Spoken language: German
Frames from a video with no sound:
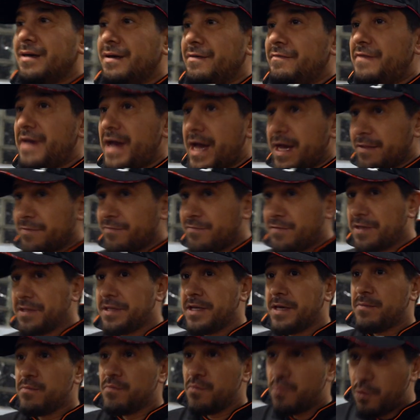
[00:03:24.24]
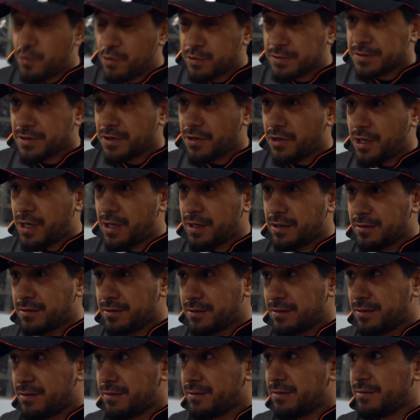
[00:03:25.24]
Werden wir den Motor
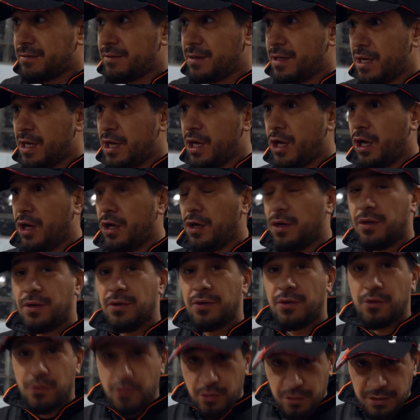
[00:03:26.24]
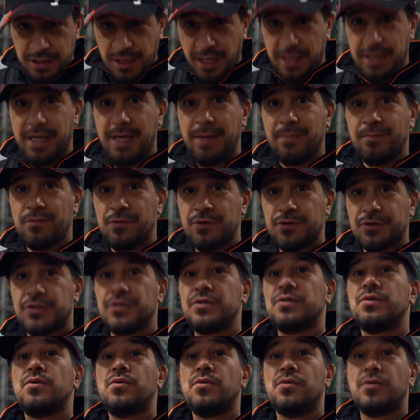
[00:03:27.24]
runternehmen
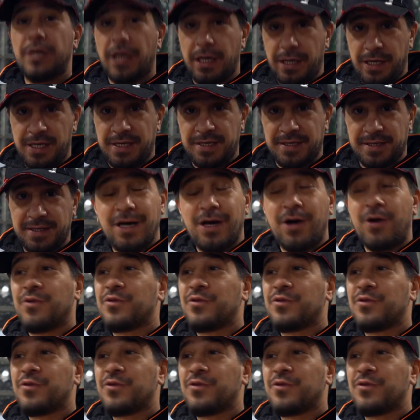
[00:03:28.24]
müssen oder nicht.